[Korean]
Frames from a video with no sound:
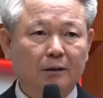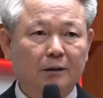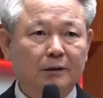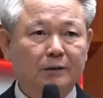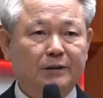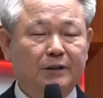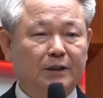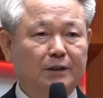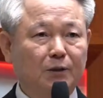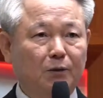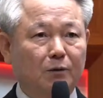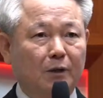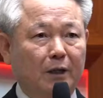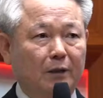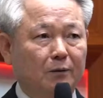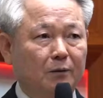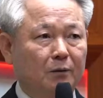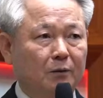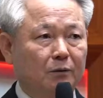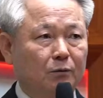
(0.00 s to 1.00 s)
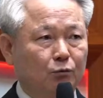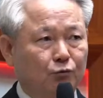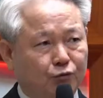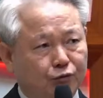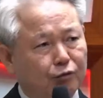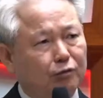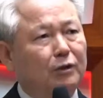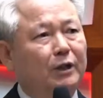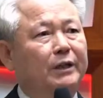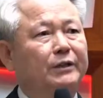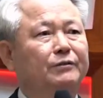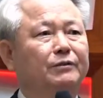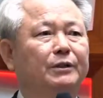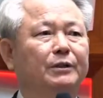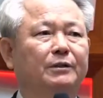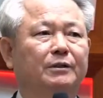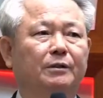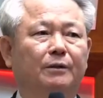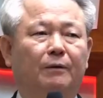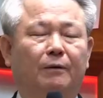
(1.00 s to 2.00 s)
지적하는 거 누구나 할 수
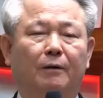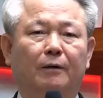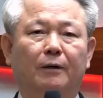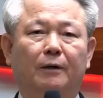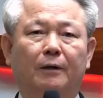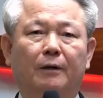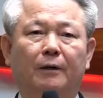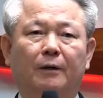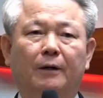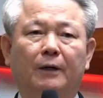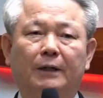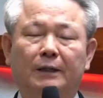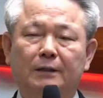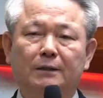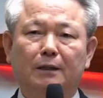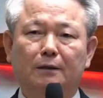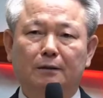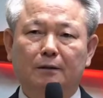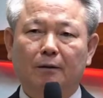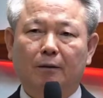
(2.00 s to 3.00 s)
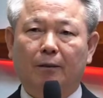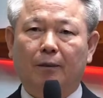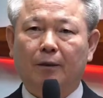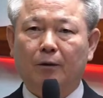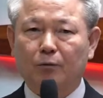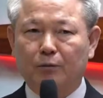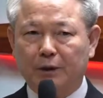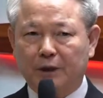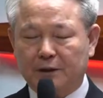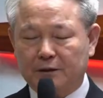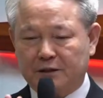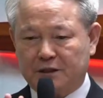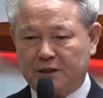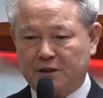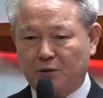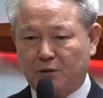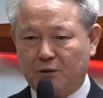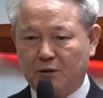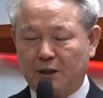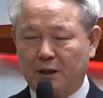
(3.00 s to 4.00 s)
있어요. 이제는 우리가
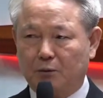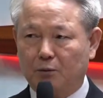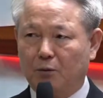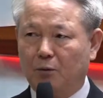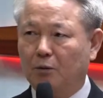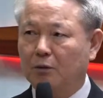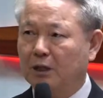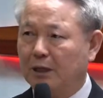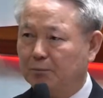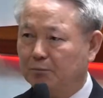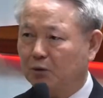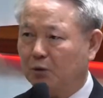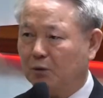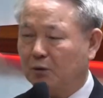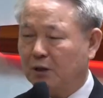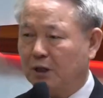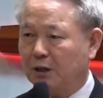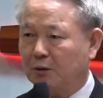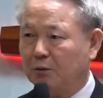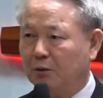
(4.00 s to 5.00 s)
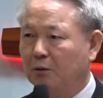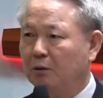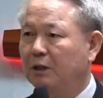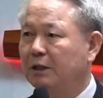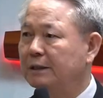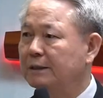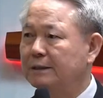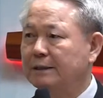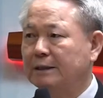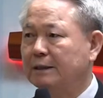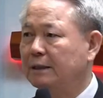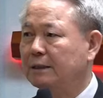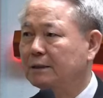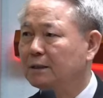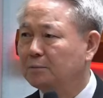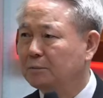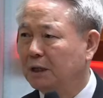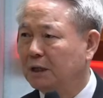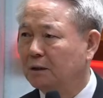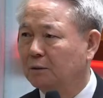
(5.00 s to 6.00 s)
지적하고 감독하고 시키지
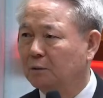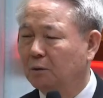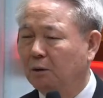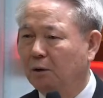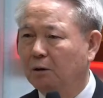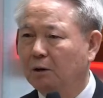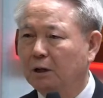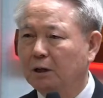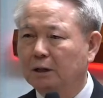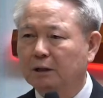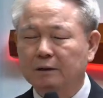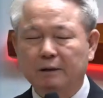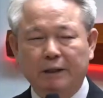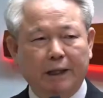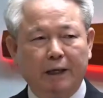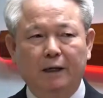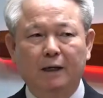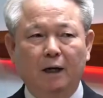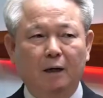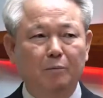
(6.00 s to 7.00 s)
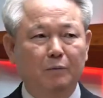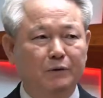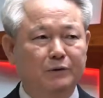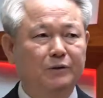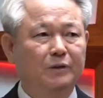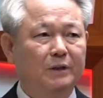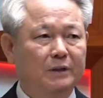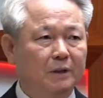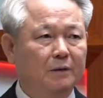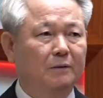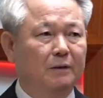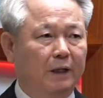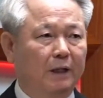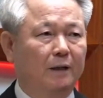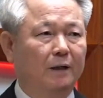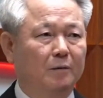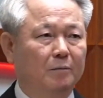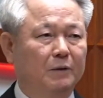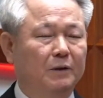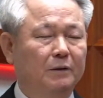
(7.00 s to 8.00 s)
말고 내가 먼저 하자
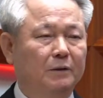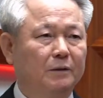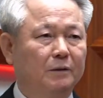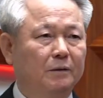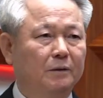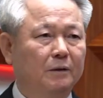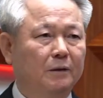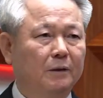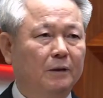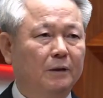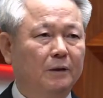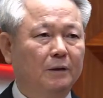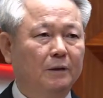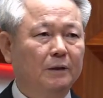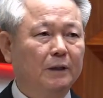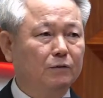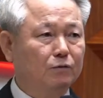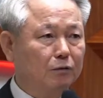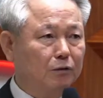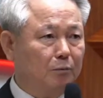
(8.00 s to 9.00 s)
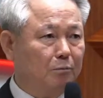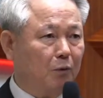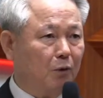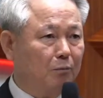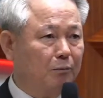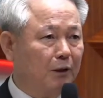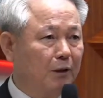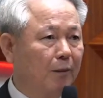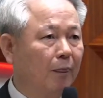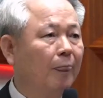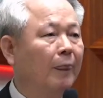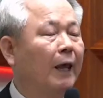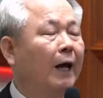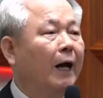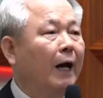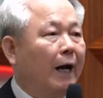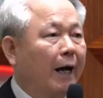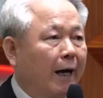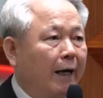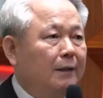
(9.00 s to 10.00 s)
내가 먼저. 예수님 보면
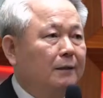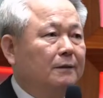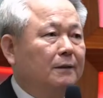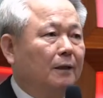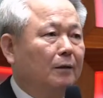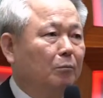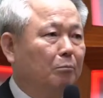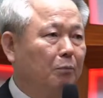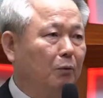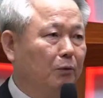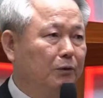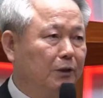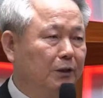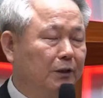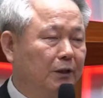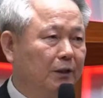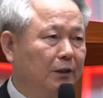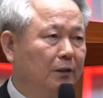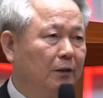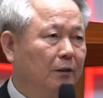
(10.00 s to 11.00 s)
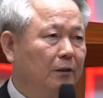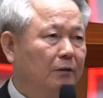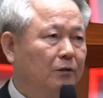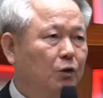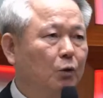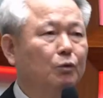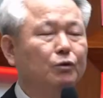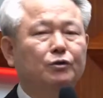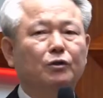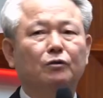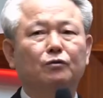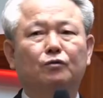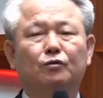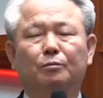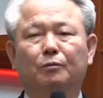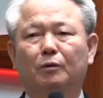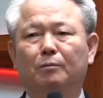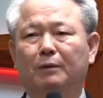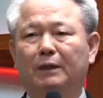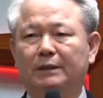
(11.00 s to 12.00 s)
항상 본인이
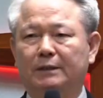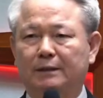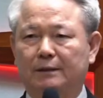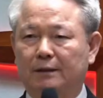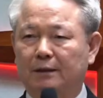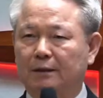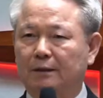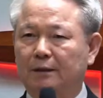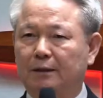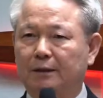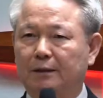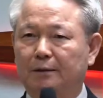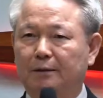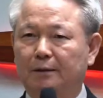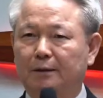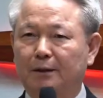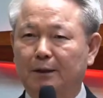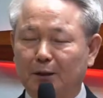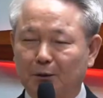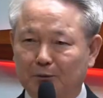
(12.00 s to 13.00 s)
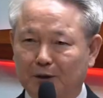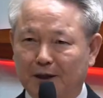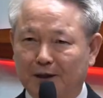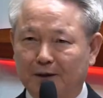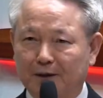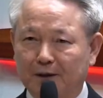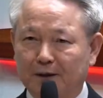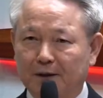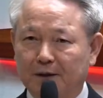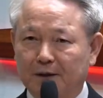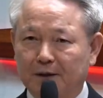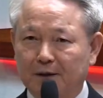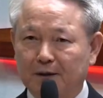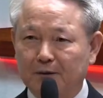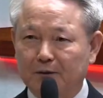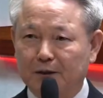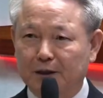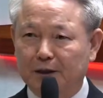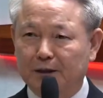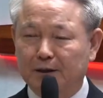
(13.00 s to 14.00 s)
솔선수범하시잖아요. 아멘.
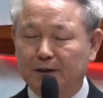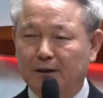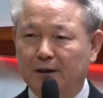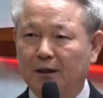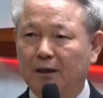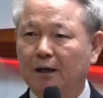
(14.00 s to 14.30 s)
우리는